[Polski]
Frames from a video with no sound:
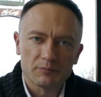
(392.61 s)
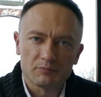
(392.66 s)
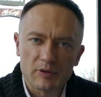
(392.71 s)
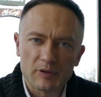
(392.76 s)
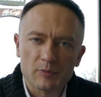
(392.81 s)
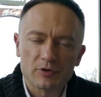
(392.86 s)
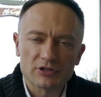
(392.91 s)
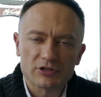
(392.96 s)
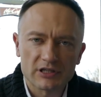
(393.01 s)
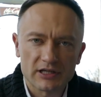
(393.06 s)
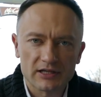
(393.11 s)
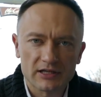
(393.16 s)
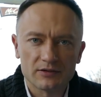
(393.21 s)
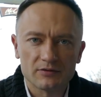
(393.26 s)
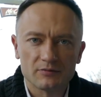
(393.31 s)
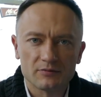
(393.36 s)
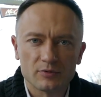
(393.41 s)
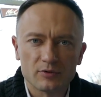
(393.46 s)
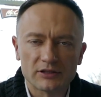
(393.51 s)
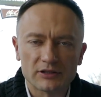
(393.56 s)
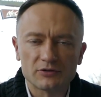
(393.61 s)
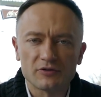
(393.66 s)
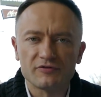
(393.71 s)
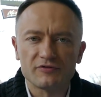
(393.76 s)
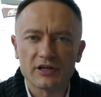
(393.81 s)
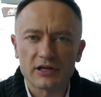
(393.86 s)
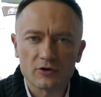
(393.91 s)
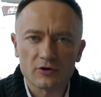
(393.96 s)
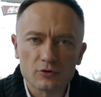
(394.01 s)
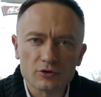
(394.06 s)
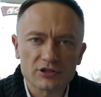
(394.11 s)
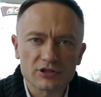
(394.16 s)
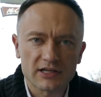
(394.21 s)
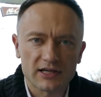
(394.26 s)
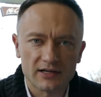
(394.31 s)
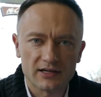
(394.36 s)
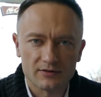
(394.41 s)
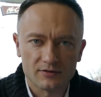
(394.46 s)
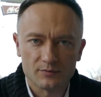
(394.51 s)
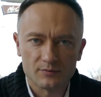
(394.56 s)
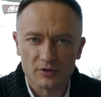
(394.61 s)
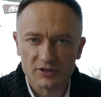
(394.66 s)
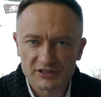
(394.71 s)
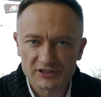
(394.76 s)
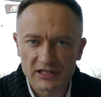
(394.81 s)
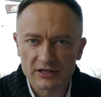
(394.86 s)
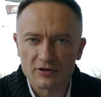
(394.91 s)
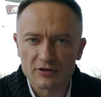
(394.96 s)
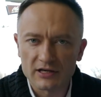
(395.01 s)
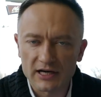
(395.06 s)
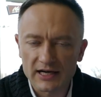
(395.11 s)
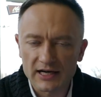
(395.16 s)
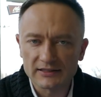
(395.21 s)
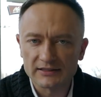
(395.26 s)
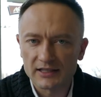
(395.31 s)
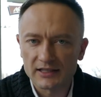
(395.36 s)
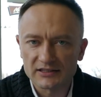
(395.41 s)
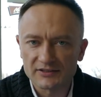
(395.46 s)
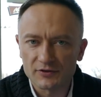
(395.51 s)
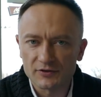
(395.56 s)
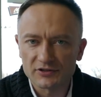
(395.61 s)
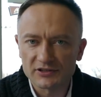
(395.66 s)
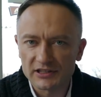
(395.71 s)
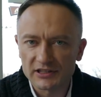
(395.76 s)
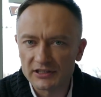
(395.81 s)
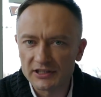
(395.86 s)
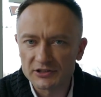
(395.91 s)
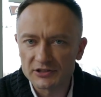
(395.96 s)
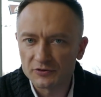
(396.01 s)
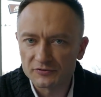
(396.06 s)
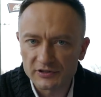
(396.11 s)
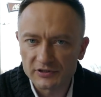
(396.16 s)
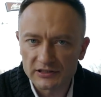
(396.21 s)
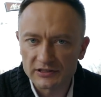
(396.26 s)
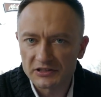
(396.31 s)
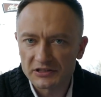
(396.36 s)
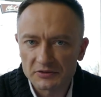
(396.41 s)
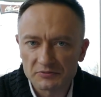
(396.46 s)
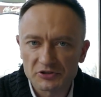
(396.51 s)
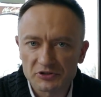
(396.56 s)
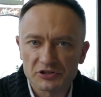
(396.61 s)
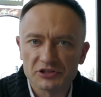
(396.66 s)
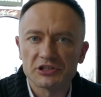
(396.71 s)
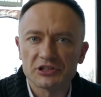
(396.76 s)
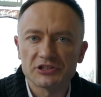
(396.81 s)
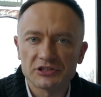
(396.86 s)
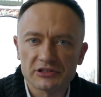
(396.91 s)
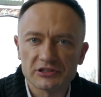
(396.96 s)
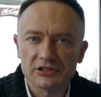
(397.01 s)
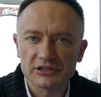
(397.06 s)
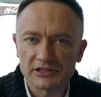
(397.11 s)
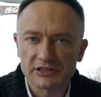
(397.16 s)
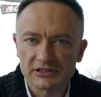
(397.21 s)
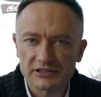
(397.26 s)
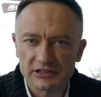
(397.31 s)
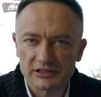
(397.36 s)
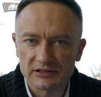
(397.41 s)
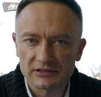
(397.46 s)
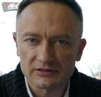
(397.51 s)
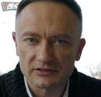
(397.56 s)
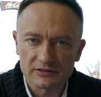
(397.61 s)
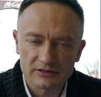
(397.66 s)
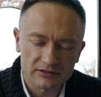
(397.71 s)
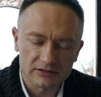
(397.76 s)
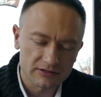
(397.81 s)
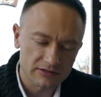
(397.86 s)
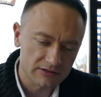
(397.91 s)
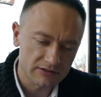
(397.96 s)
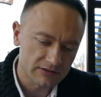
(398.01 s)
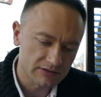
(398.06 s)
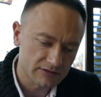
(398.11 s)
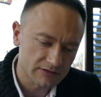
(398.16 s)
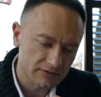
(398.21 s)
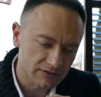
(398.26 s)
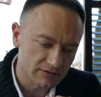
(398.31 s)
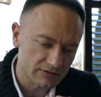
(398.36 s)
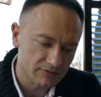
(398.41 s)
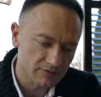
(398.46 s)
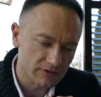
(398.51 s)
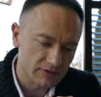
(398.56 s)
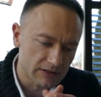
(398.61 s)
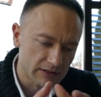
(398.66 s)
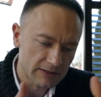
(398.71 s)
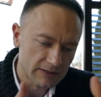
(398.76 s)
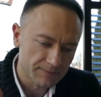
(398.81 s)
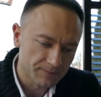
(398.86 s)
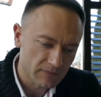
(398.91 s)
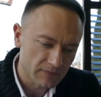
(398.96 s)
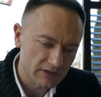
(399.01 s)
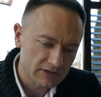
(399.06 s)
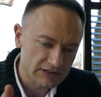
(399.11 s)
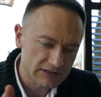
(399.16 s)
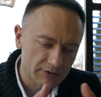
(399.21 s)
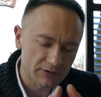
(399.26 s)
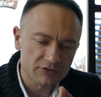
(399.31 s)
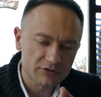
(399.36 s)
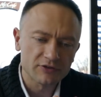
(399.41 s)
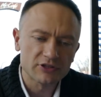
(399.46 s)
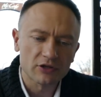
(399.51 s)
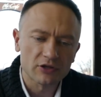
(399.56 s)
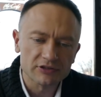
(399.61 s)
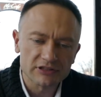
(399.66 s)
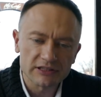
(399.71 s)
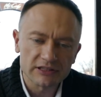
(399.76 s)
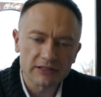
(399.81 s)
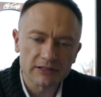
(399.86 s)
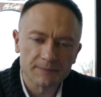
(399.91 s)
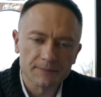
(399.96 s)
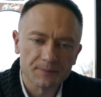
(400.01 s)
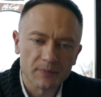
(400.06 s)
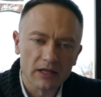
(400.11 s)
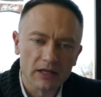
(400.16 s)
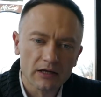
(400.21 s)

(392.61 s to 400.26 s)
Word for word: Mimo, że była to wierchuszka polskiego karata, związek liczył wtedy, nie wiem, 30 tysięcy yy, całych ćwiczących,